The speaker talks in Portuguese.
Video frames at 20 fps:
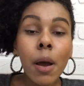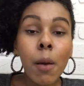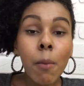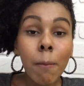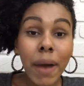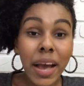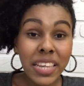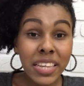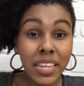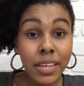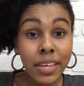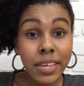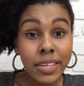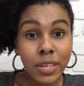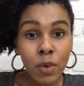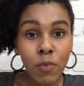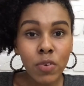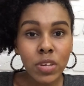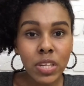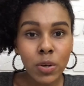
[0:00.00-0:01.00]
mais
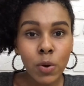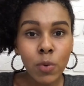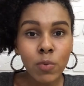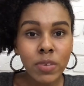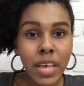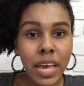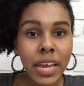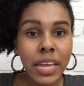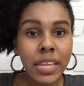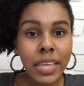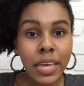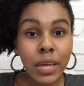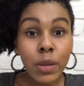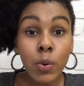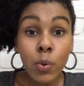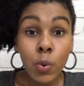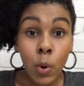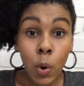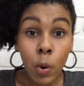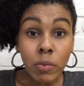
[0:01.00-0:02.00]
atenção você consegue ter
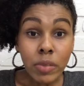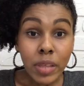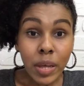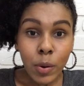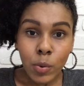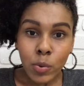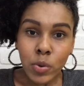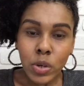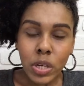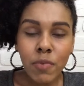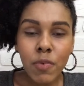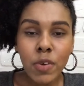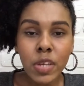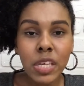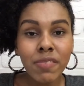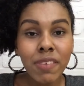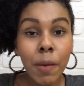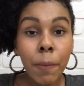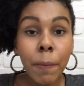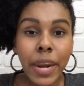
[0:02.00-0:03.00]
no conteúdo que
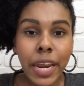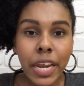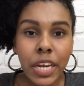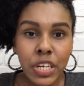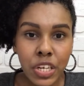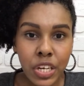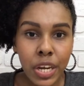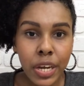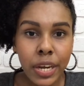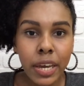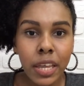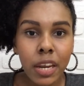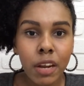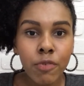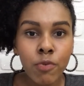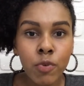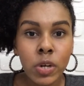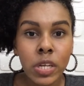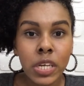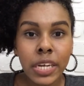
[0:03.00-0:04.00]
você vai preencher aquela
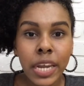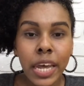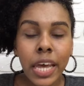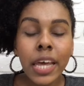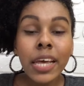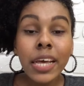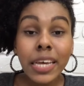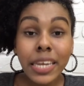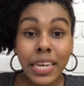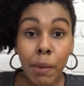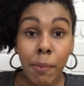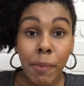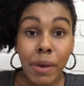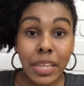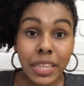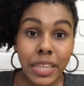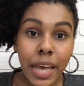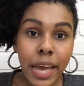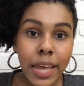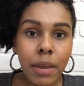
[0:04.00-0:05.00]
folha, né? Na
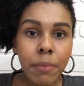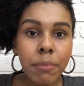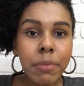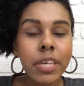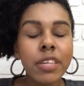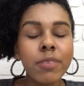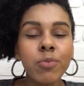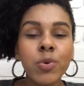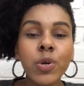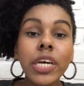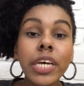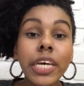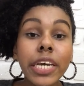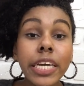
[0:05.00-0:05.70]
matéria mesmo.